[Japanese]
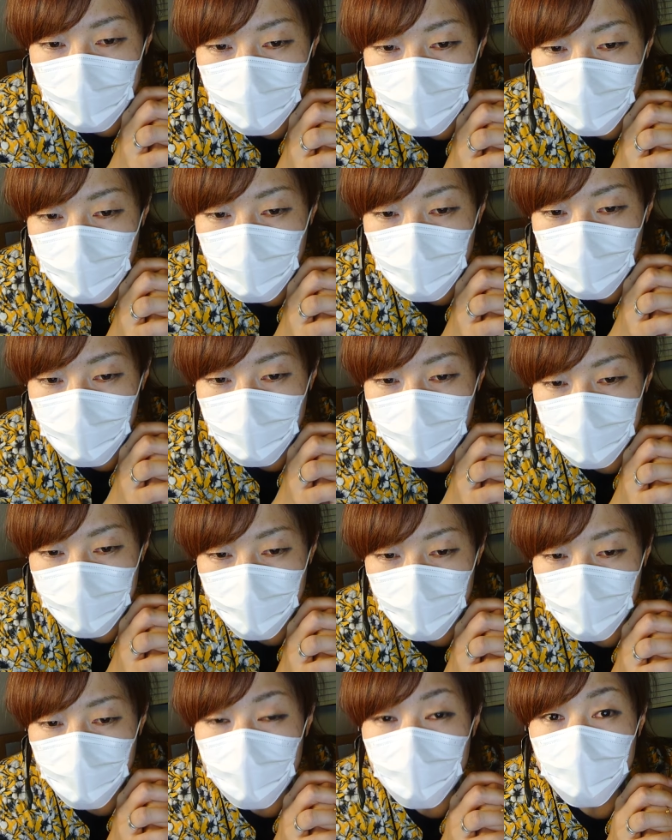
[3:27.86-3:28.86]
ぽんぽモさん、
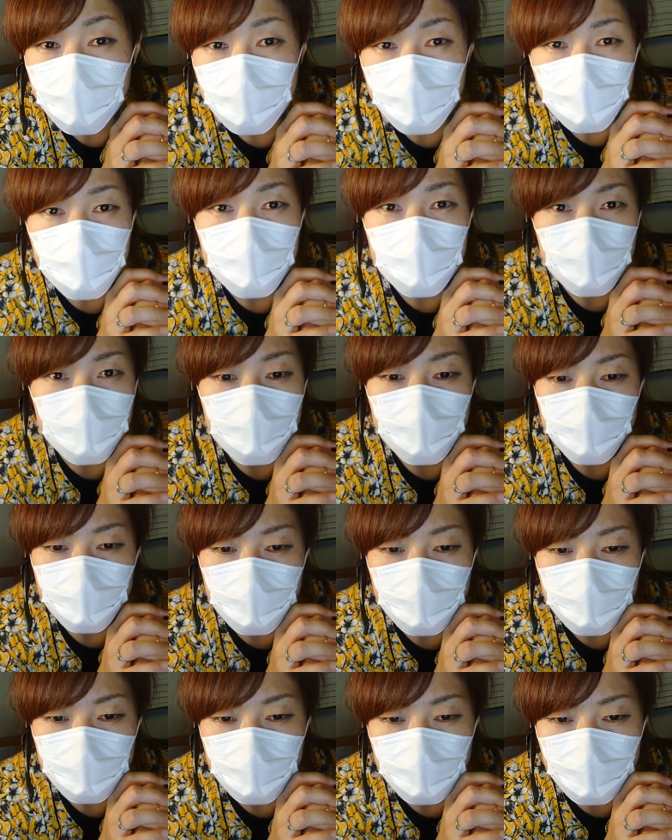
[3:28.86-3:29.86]
本当に深刻な
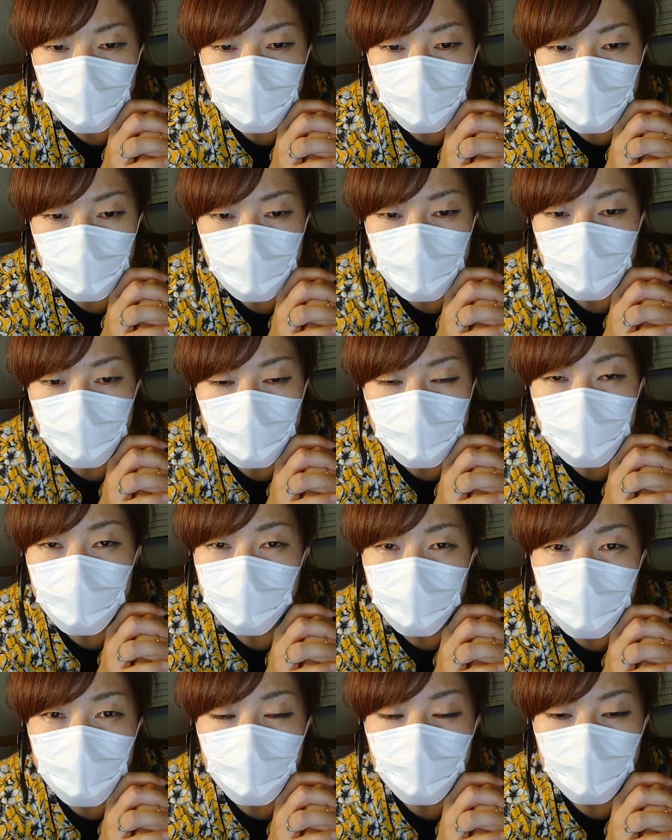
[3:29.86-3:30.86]
状況だからね、
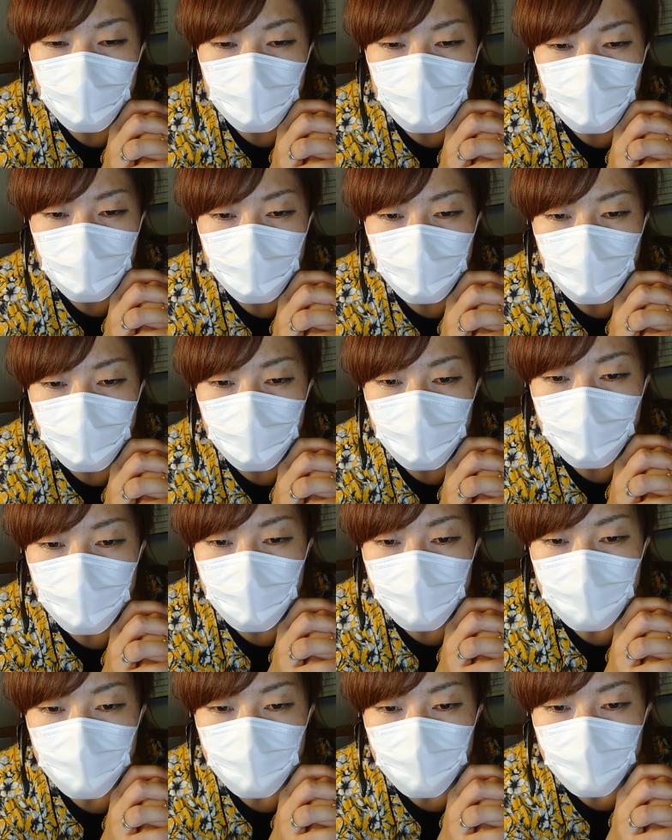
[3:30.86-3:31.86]
そうなんですよ。
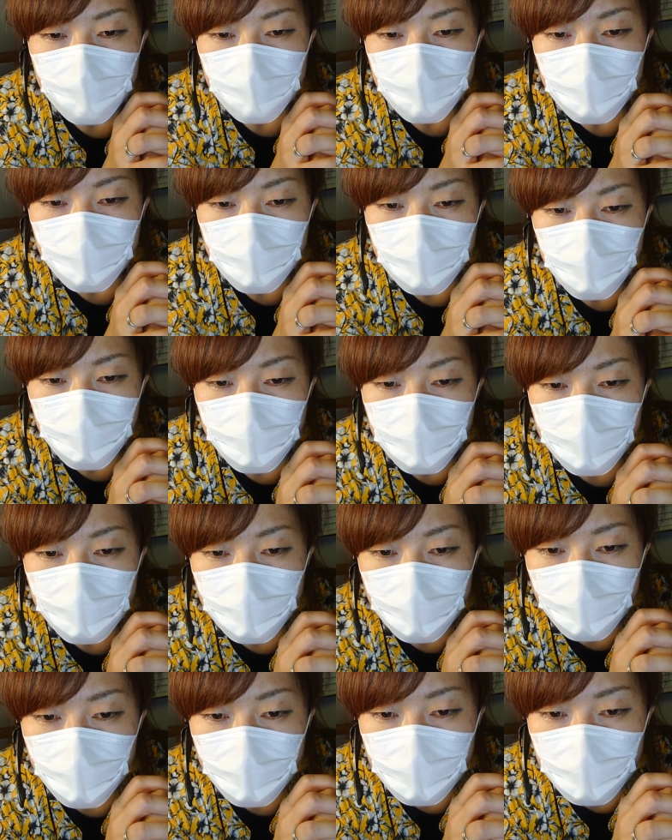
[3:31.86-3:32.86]
ゆみくさ
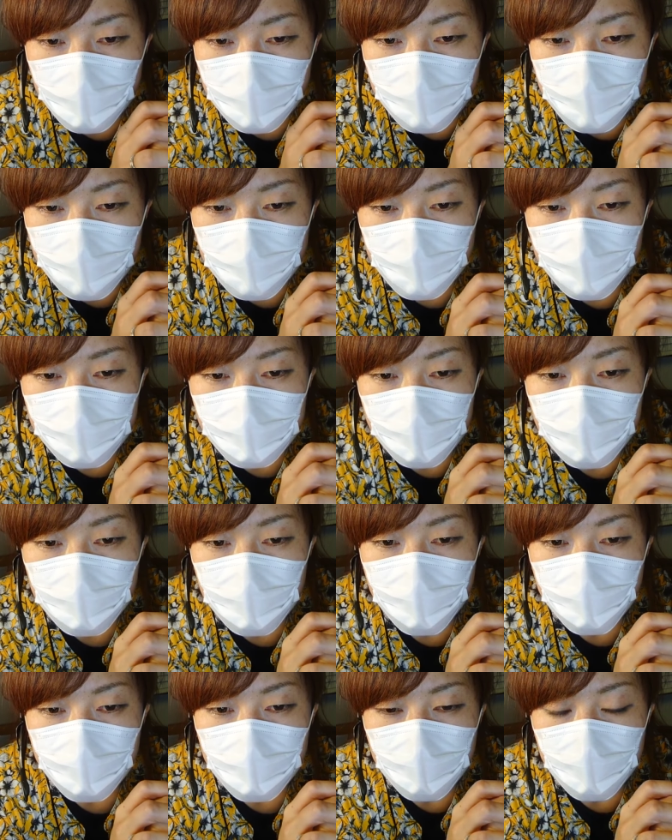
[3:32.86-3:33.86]
ん、材料
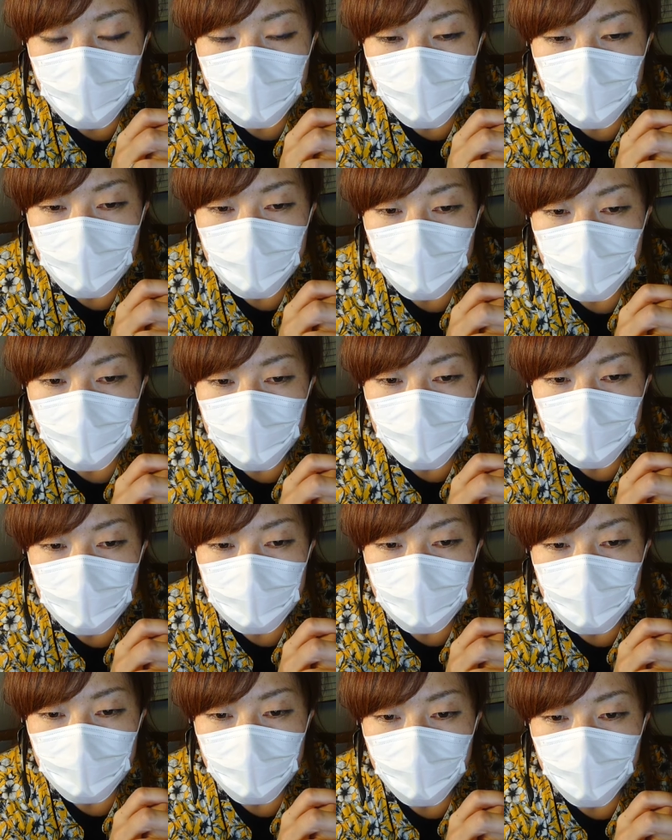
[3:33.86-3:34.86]
がなかなかないです
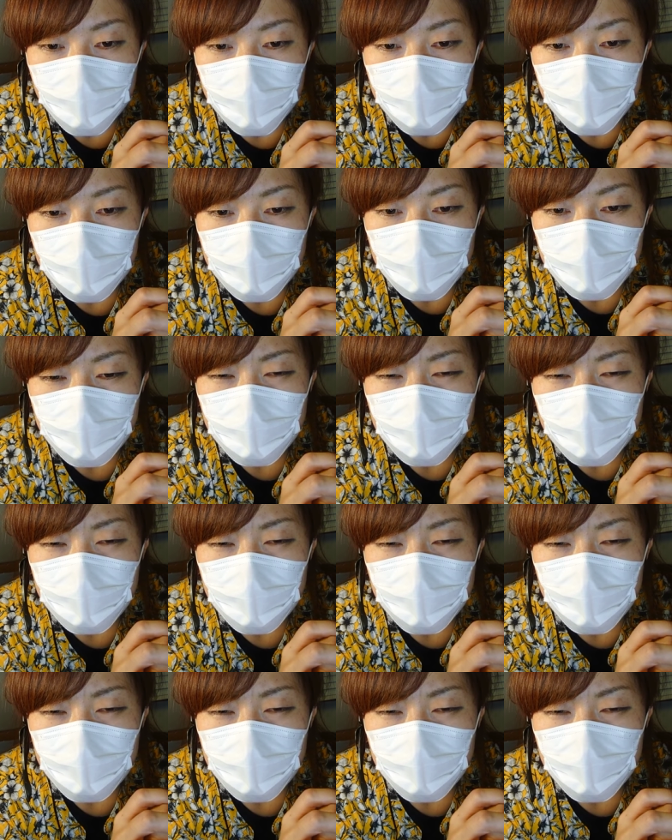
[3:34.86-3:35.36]
ね。頑張って作